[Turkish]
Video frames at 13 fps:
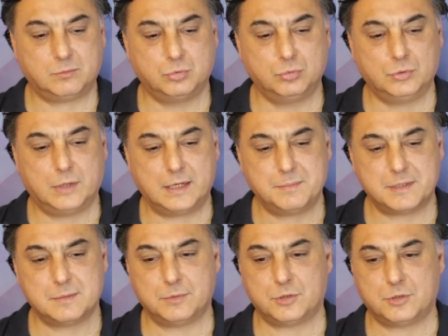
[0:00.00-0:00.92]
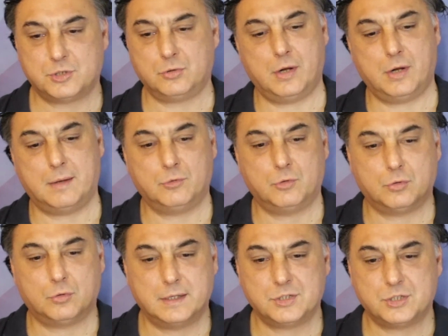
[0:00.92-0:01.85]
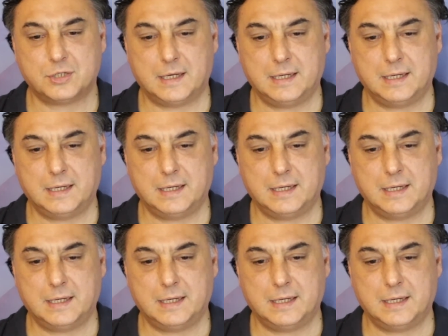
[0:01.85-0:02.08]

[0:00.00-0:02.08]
Bunlar bizim için önemli olan şeyler.